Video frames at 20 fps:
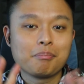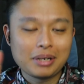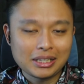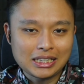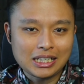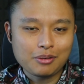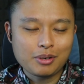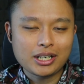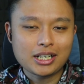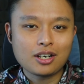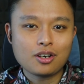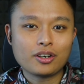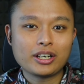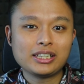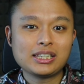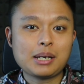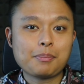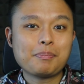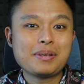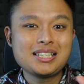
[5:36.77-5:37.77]
BTW kalau
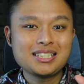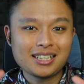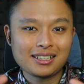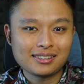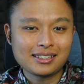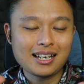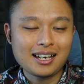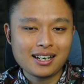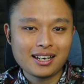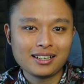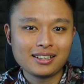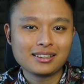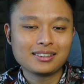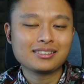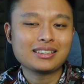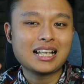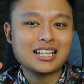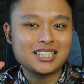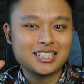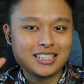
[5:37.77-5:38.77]
kita pencet tahan
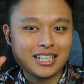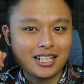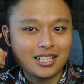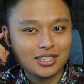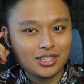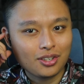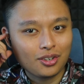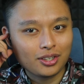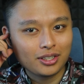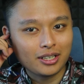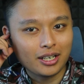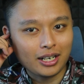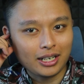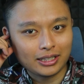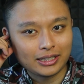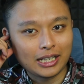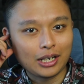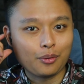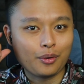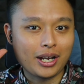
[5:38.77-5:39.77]
touch sensor dari
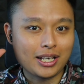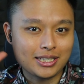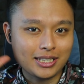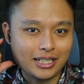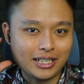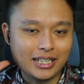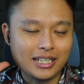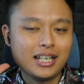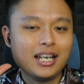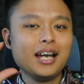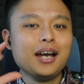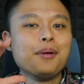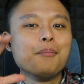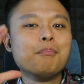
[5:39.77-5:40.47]
TWS ini